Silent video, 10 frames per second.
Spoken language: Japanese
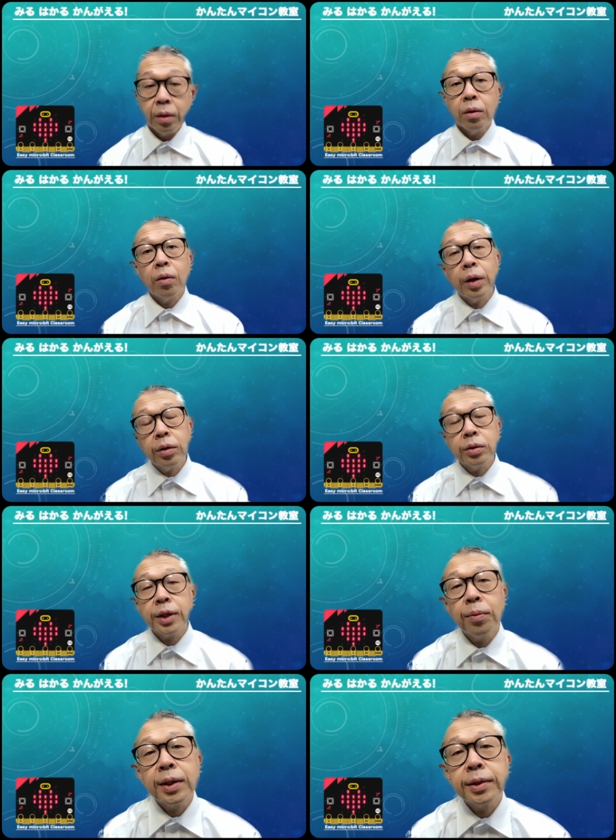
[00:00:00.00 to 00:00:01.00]
おはようご
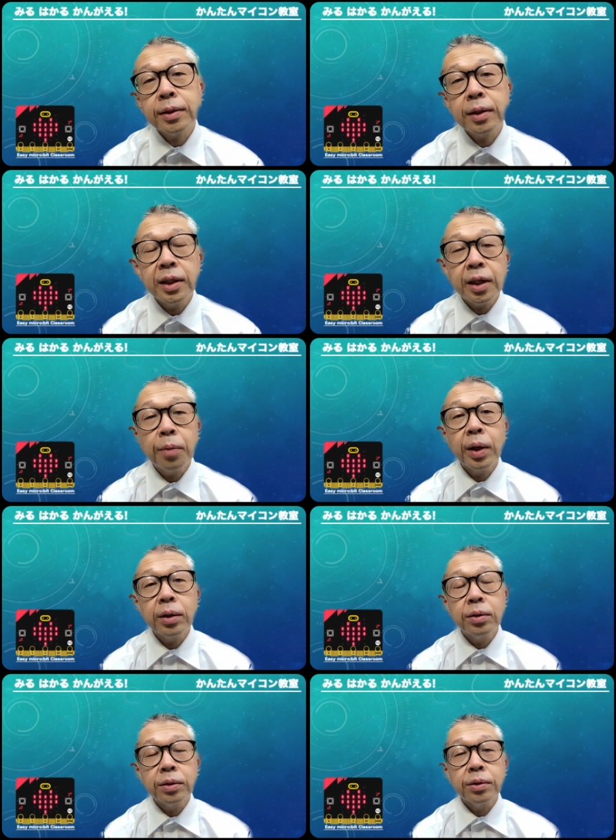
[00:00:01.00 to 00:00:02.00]
ざいます。簡単
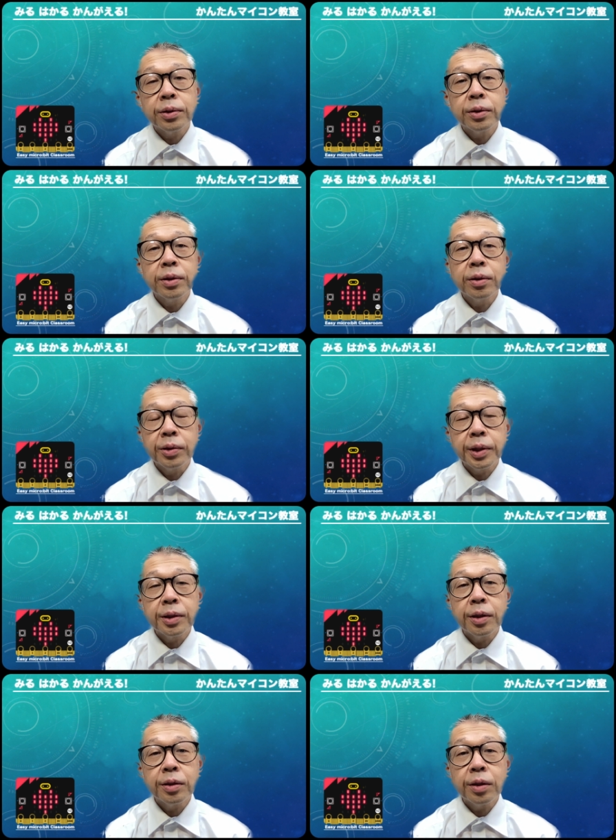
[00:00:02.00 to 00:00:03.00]
マイコン教室、おっちゃ
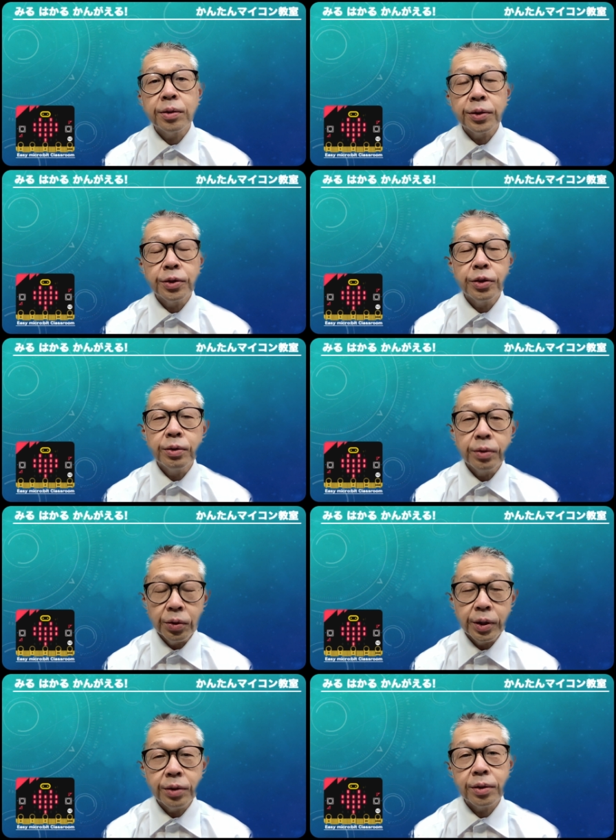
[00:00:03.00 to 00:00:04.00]
ん先生の
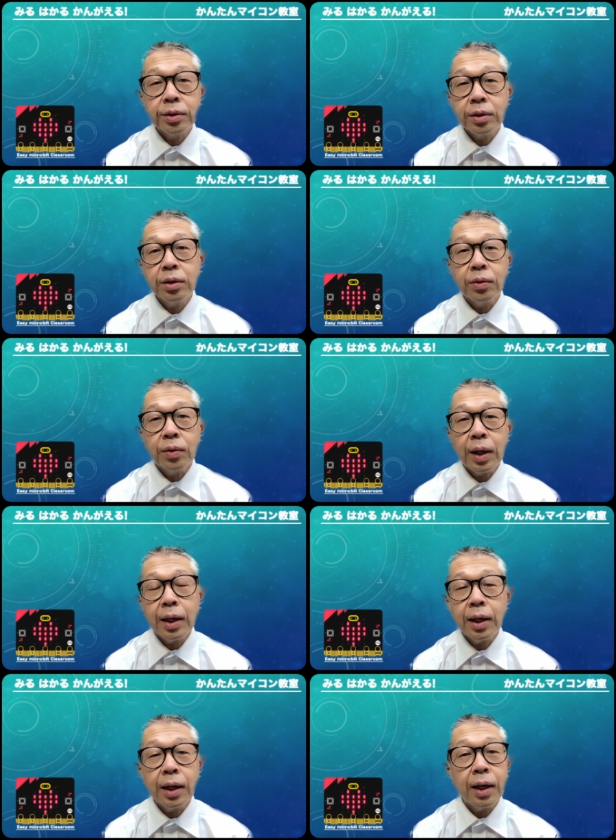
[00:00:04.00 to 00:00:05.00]
土井です。今日
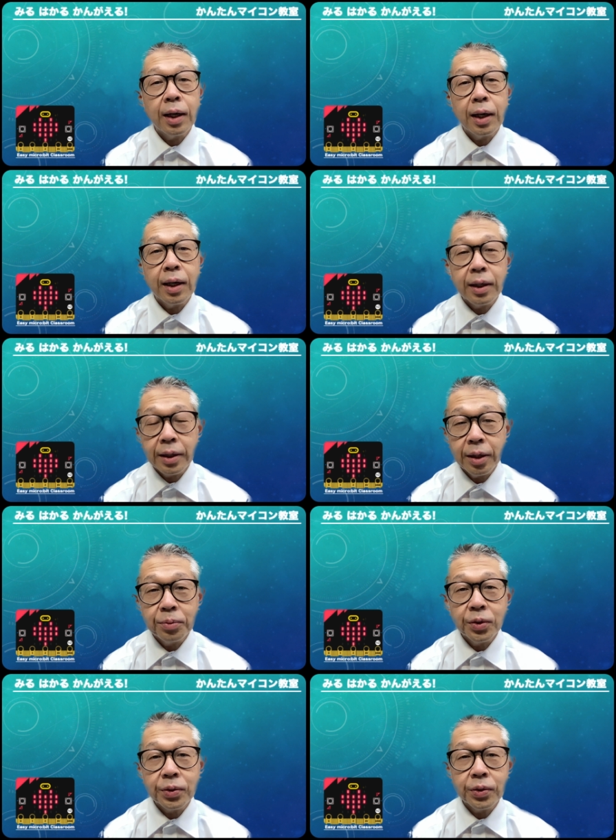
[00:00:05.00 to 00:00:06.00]
は
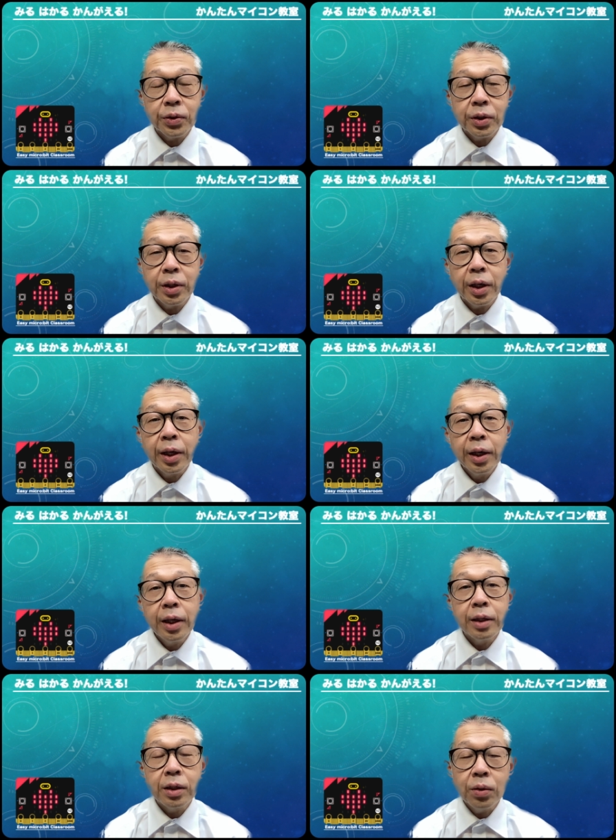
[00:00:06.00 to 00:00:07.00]
ゲームの続きで、
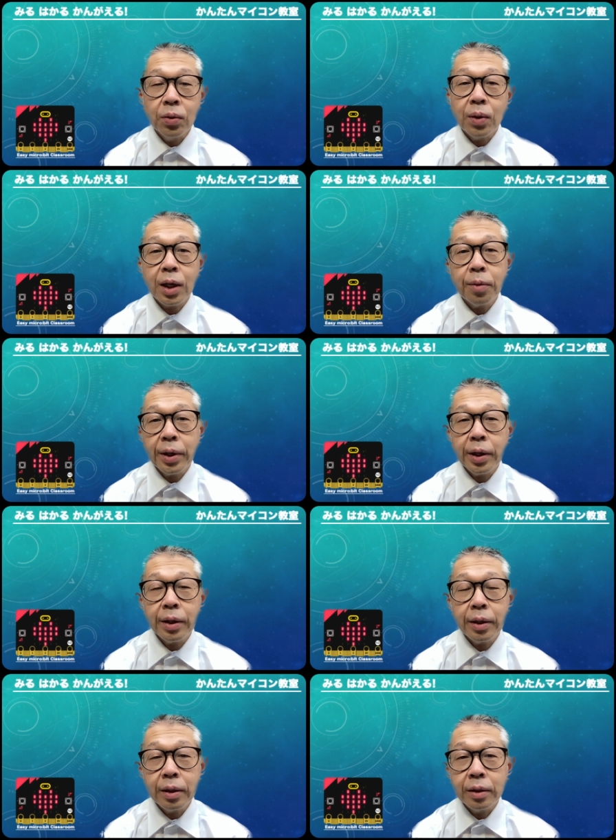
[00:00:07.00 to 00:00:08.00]
昨日は壁
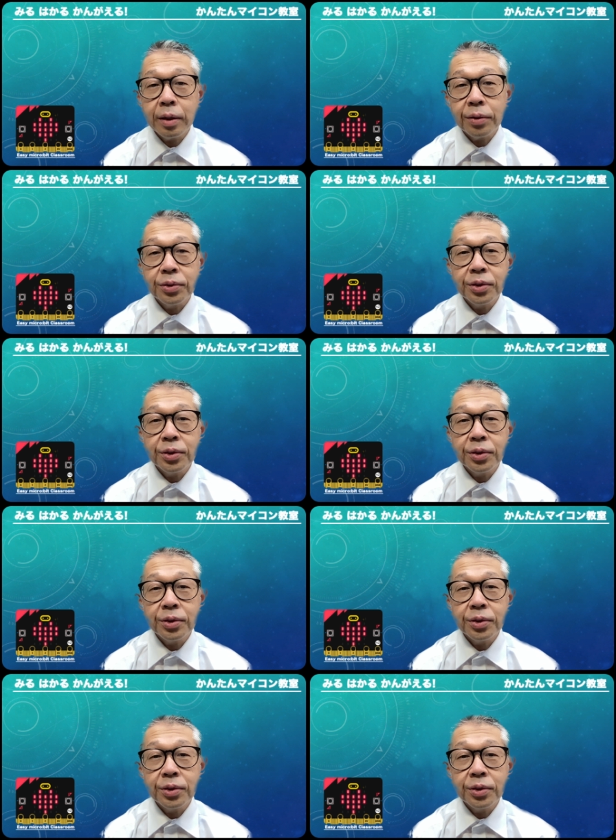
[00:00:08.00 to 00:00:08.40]
で